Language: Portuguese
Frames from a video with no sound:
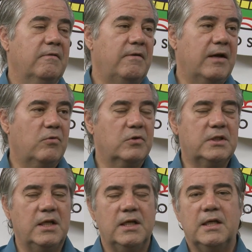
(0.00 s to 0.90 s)
vai
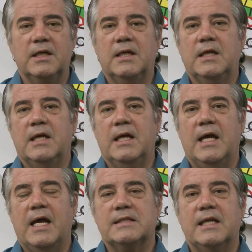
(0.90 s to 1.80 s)
conter
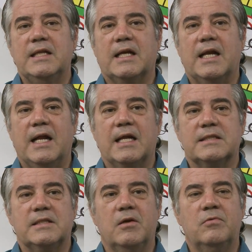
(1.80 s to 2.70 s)
essa
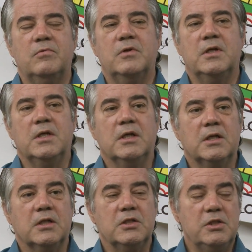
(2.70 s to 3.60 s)
declaração
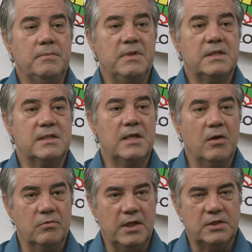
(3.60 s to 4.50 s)
de
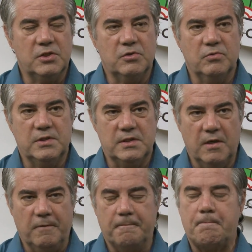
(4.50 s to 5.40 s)
missão da
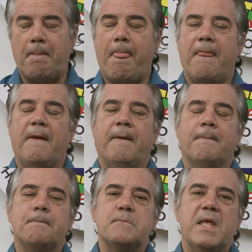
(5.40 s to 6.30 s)
instituição.
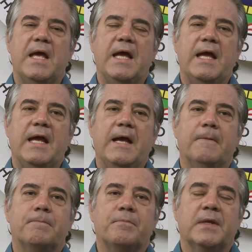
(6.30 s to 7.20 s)
É,
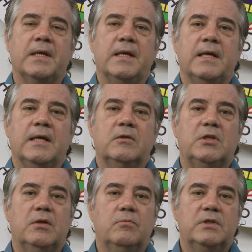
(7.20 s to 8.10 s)
eu
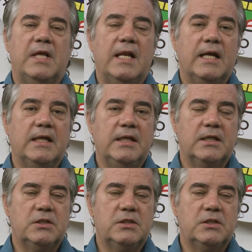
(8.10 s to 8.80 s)
tenho muita alegria